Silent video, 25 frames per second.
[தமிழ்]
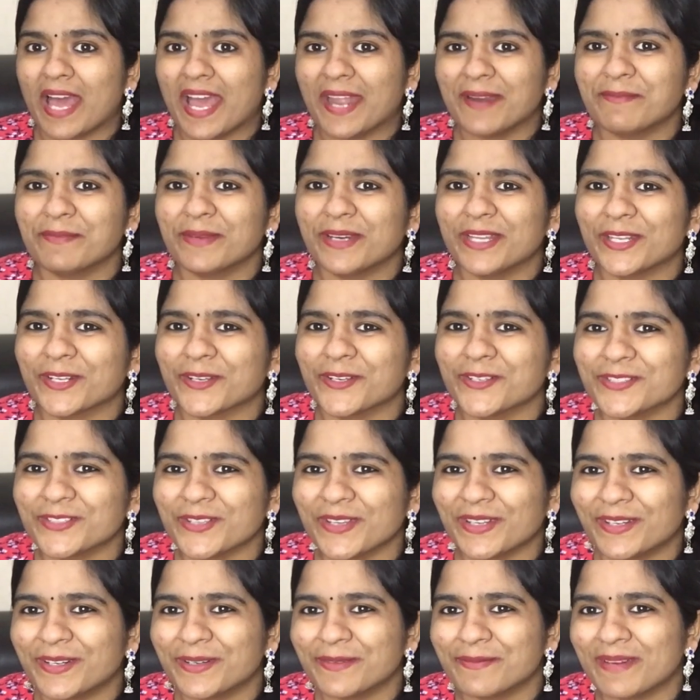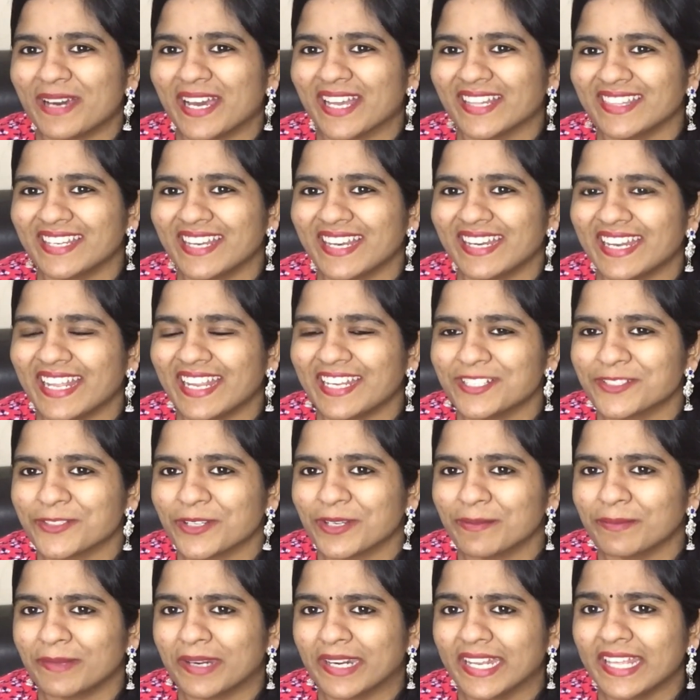பிளான் பண்ணியிருக்கோம் ஸோ என்னோட பர்த்டே
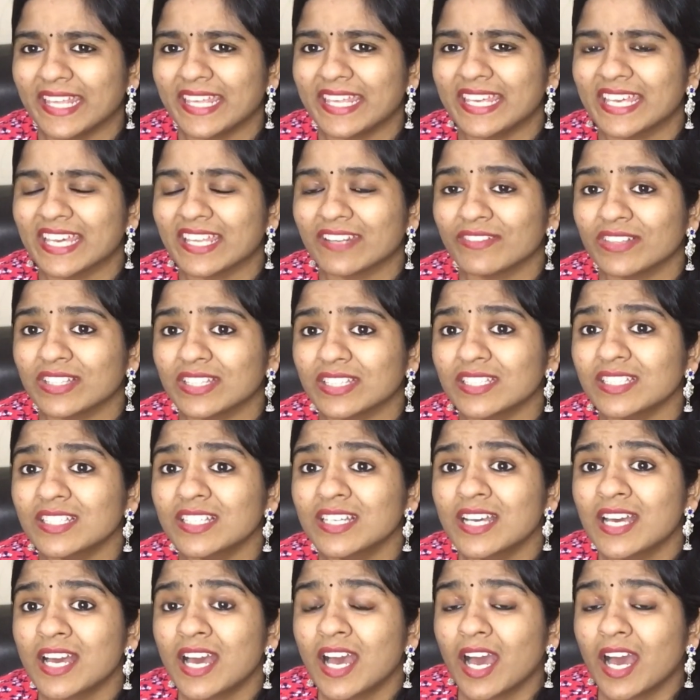டேட் சொல்ல மாட்டேன் இயர் வந்து